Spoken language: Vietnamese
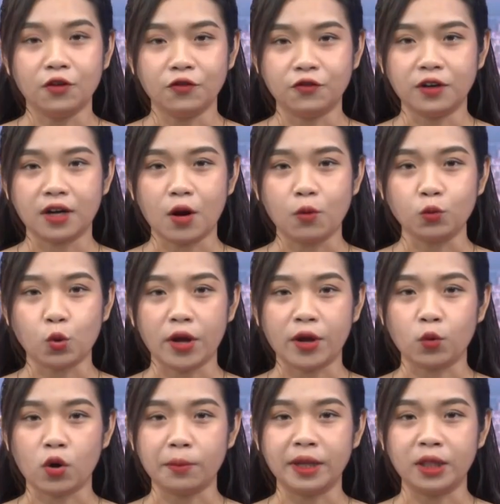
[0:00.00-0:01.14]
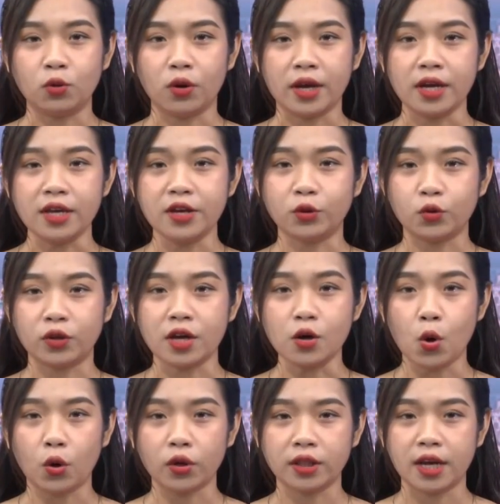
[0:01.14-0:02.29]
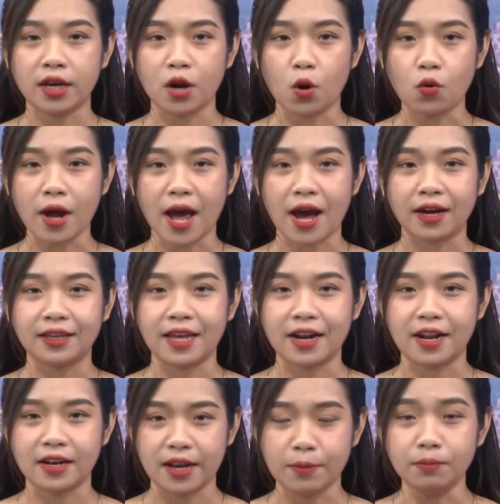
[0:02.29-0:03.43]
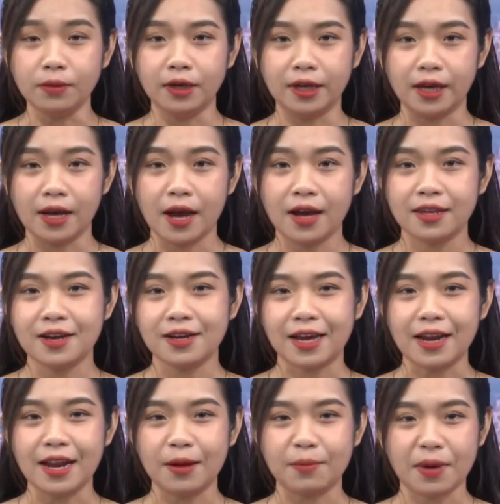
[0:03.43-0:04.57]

Phường Long Tuyền, quận Bình Thủy vừa tổ chức hội thi nấu ăn gia đình điểm 10 nhân kỷ niệm